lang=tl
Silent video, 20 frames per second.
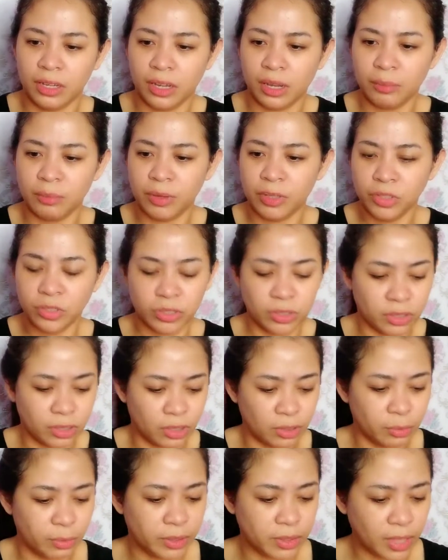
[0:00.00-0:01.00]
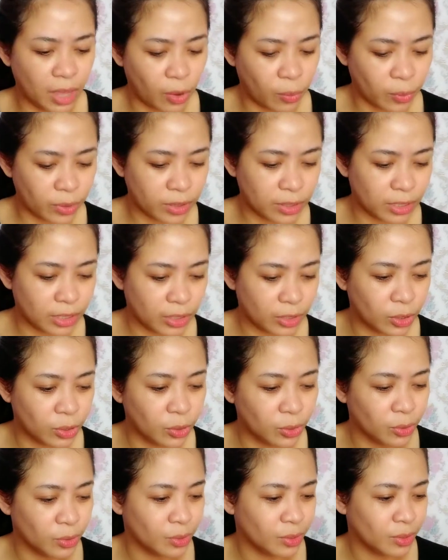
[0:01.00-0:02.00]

I'm not sure ang bang tawag dito.